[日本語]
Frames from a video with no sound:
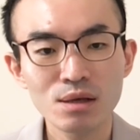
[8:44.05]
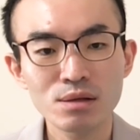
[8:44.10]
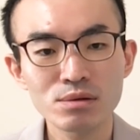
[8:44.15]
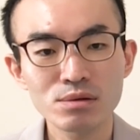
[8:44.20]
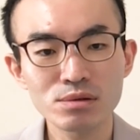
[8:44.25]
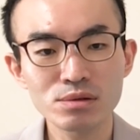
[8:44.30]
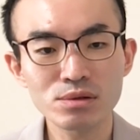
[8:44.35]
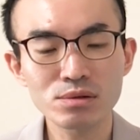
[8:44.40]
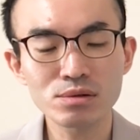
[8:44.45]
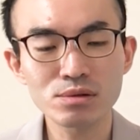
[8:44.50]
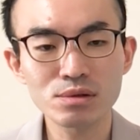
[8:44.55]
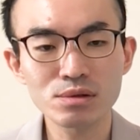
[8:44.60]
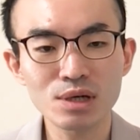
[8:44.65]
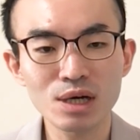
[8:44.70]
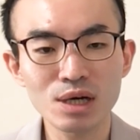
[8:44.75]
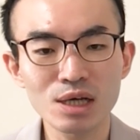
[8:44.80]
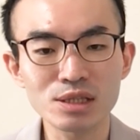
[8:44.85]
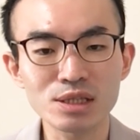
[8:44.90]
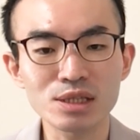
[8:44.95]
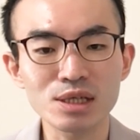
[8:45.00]
というところ
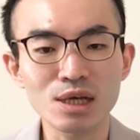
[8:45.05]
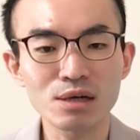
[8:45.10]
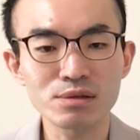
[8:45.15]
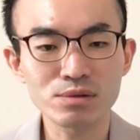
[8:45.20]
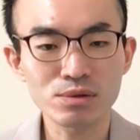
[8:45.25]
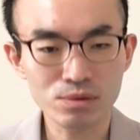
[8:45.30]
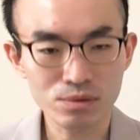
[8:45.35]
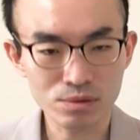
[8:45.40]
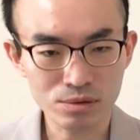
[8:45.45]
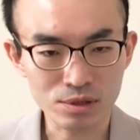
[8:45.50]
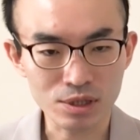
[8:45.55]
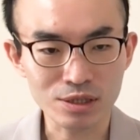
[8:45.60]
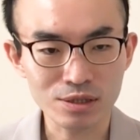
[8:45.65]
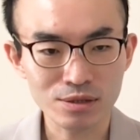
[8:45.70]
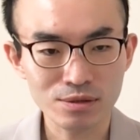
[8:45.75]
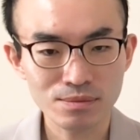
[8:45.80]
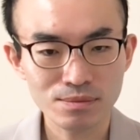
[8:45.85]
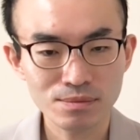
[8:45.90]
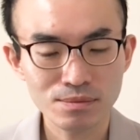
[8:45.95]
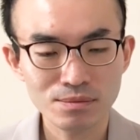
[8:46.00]
が違うところで
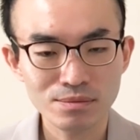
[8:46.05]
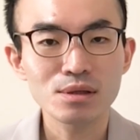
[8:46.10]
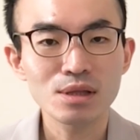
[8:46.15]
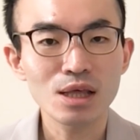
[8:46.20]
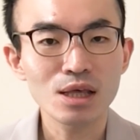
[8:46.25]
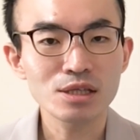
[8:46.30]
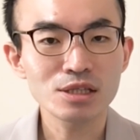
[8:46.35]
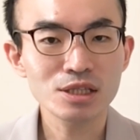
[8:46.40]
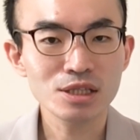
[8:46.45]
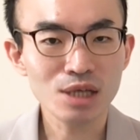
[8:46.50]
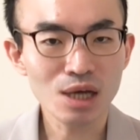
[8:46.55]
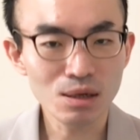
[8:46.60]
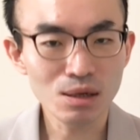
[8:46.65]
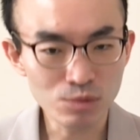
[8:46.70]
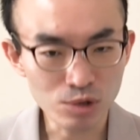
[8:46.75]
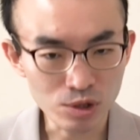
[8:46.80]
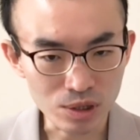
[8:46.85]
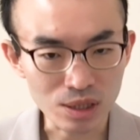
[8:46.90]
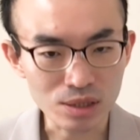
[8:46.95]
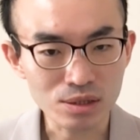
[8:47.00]
す。で、しか
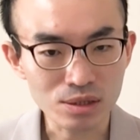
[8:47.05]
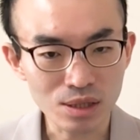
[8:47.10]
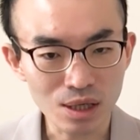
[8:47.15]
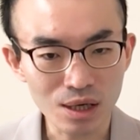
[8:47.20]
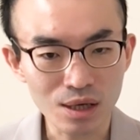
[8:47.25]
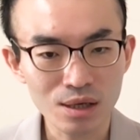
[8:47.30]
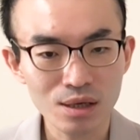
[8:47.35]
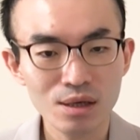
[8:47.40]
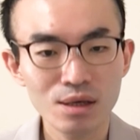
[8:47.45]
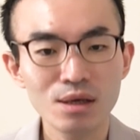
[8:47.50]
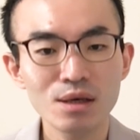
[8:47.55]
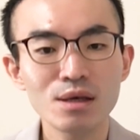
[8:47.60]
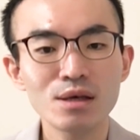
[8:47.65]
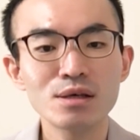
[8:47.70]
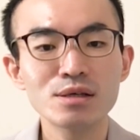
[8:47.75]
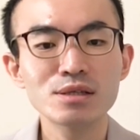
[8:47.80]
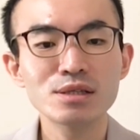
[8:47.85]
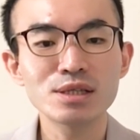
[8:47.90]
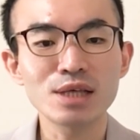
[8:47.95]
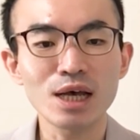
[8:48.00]
もですね、
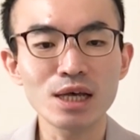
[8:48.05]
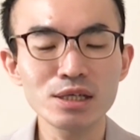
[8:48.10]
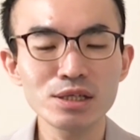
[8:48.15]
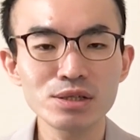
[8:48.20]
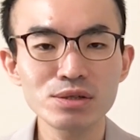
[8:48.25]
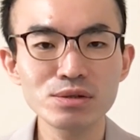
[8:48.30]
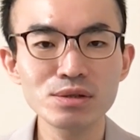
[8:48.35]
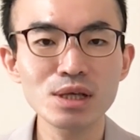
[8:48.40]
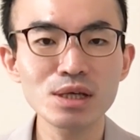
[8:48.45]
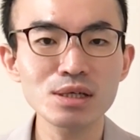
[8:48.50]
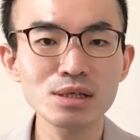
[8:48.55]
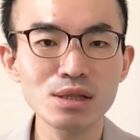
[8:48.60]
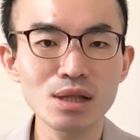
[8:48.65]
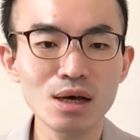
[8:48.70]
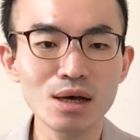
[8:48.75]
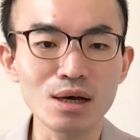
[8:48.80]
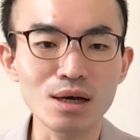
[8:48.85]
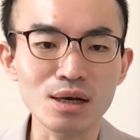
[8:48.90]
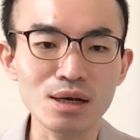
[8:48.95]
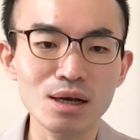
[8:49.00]
最終的
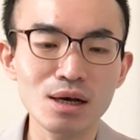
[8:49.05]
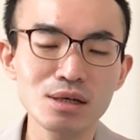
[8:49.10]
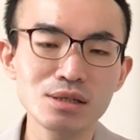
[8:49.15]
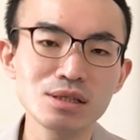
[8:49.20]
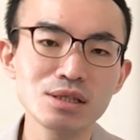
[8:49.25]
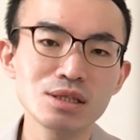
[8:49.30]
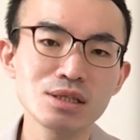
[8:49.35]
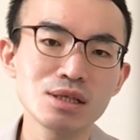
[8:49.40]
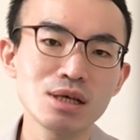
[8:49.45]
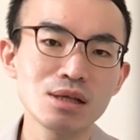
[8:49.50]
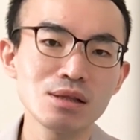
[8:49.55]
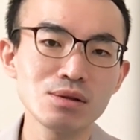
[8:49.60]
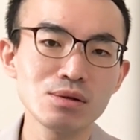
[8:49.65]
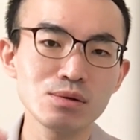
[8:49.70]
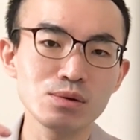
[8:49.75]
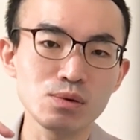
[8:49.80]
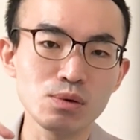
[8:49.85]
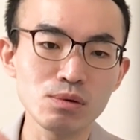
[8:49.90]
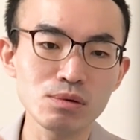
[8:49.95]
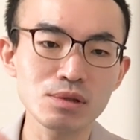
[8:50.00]
な患者さんの
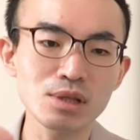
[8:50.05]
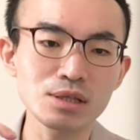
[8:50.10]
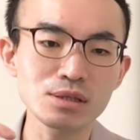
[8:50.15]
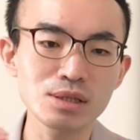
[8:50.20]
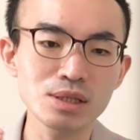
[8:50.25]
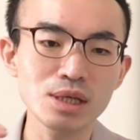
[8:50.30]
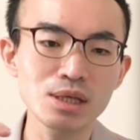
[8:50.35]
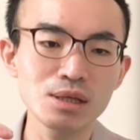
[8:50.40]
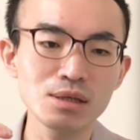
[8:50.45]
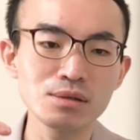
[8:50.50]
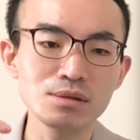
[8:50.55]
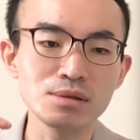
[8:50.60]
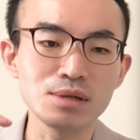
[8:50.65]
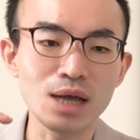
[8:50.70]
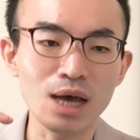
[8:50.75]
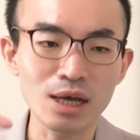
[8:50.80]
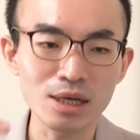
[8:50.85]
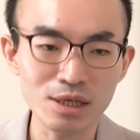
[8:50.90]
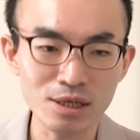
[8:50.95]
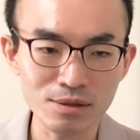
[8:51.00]
到達できる
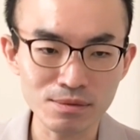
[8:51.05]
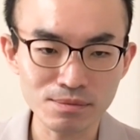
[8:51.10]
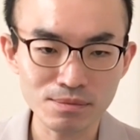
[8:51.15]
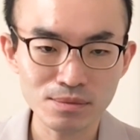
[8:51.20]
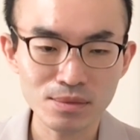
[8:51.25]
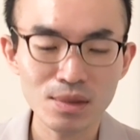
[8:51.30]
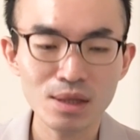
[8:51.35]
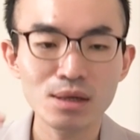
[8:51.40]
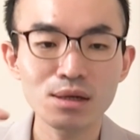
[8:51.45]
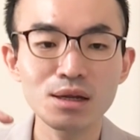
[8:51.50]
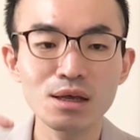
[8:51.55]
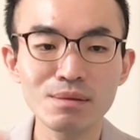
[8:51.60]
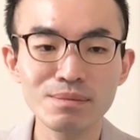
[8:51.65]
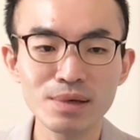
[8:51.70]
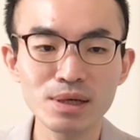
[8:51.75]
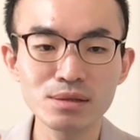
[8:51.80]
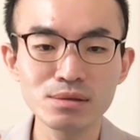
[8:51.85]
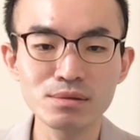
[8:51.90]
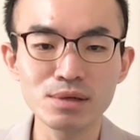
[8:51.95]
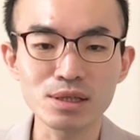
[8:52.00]
ライン、
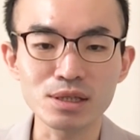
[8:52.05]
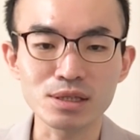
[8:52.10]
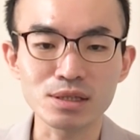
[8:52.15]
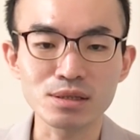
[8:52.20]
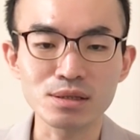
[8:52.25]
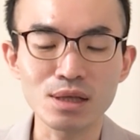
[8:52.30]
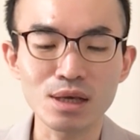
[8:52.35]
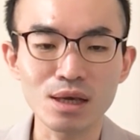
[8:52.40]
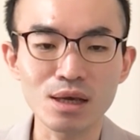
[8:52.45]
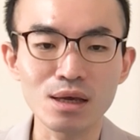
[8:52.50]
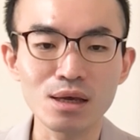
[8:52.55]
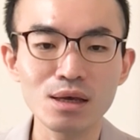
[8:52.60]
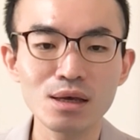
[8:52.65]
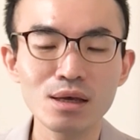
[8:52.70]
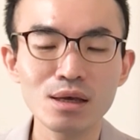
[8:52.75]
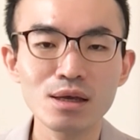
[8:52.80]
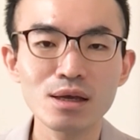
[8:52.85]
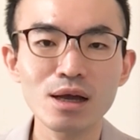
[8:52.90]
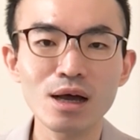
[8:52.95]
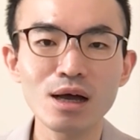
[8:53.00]
レベルはですね、
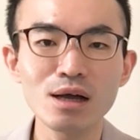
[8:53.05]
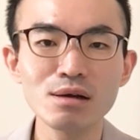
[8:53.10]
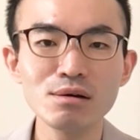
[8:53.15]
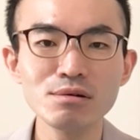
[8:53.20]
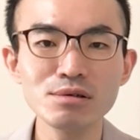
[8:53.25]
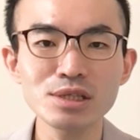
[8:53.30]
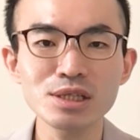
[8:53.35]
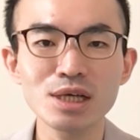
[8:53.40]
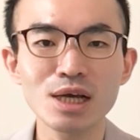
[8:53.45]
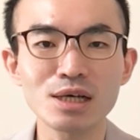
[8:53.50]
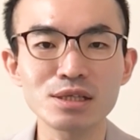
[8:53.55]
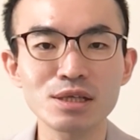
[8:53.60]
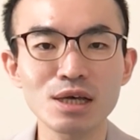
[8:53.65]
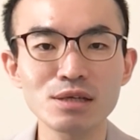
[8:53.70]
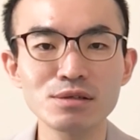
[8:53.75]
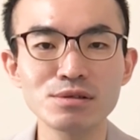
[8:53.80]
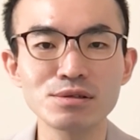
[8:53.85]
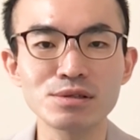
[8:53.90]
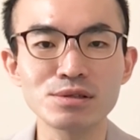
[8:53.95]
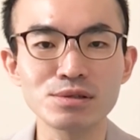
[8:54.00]
看護師が左
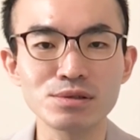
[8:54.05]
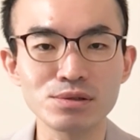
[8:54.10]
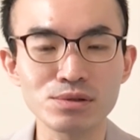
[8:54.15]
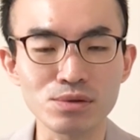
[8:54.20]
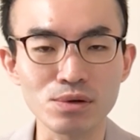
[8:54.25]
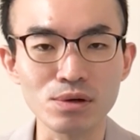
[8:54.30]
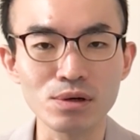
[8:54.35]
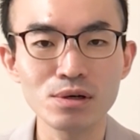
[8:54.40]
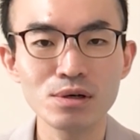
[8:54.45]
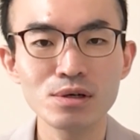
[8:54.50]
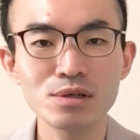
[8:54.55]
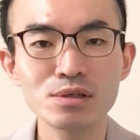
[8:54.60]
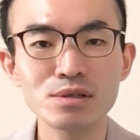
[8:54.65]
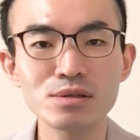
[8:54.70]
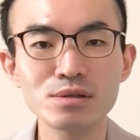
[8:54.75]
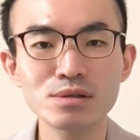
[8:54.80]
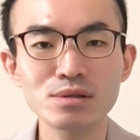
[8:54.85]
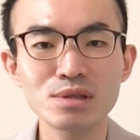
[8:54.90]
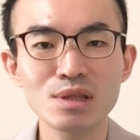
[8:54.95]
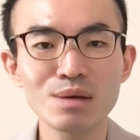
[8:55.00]
右すると
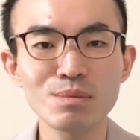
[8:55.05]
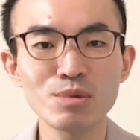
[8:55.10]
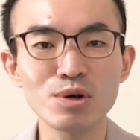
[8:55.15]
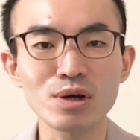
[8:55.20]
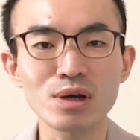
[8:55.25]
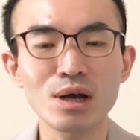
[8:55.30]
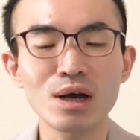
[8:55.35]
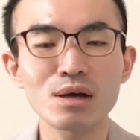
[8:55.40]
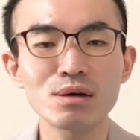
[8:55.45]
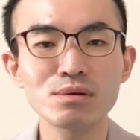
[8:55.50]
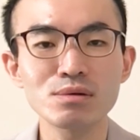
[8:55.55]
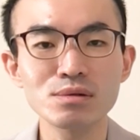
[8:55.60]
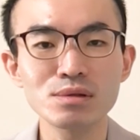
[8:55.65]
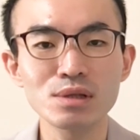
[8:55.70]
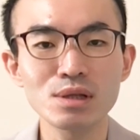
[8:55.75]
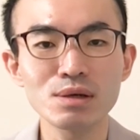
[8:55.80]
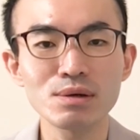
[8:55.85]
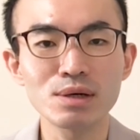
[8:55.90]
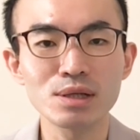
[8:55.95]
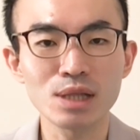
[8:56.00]
言っても過
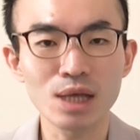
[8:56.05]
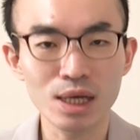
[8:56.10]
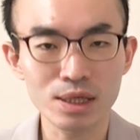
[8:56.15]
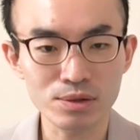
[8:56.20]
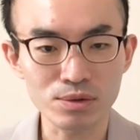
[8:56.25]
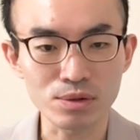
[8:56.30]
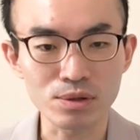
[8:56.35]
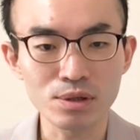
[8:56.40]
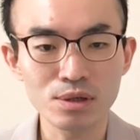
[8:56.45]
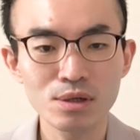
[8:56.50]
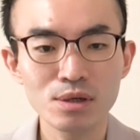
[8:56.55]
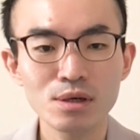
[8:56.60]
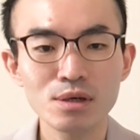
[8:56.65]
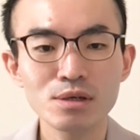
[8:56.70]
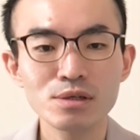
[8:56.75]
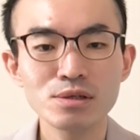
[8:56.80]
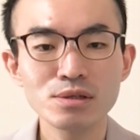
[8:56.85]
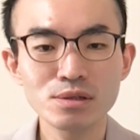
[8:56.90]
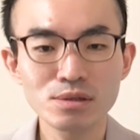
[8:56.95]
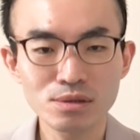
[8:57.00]
言ではないと
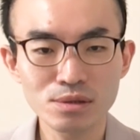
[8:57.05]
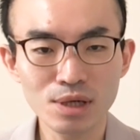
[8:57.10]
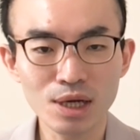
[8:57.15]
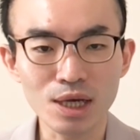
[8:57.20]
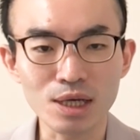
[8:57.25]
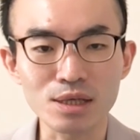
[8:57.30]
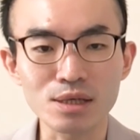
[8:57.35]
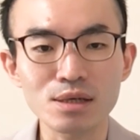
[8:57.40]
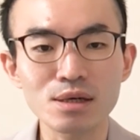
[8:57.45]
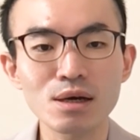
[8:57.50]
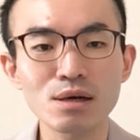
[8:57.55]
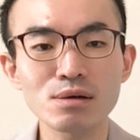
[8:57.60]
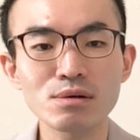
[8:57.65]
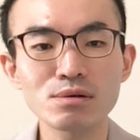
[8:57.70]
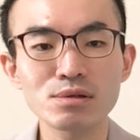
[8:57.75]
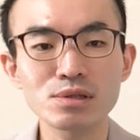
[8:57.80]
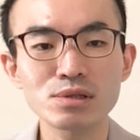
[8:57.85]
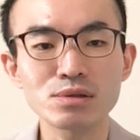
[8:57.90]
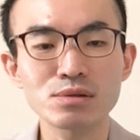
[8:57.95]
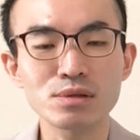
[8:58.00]
いうぐらい看
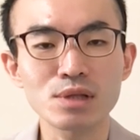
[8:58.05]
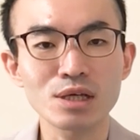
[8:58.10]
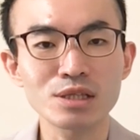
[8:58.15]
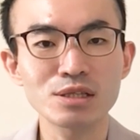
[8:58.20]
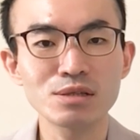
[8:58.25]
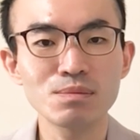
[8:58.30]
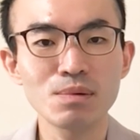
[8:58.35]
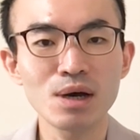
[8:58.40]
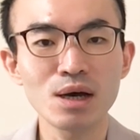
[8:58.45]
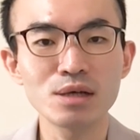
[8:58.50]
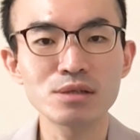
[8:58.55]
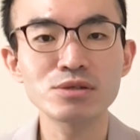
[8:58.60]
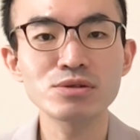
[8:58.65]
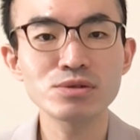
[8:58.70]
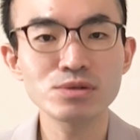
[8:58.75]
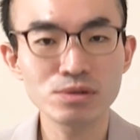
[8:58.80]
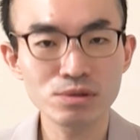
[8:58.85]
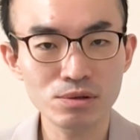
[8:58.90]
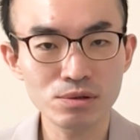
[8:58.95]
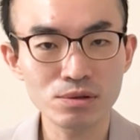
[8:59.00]
護師の立場
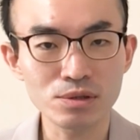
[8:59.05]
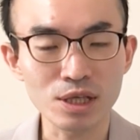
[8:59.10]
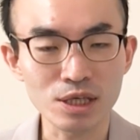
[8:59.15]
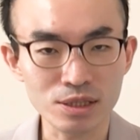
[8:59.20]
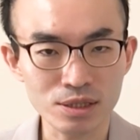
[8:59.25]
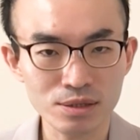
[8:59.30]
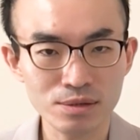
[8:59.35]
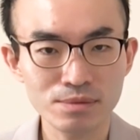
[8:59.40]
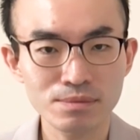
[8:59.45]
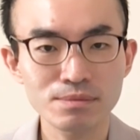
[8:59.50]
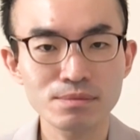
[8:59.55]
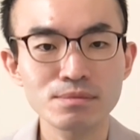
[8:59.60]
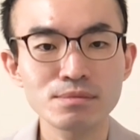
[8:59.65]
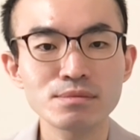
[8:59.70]
重要です。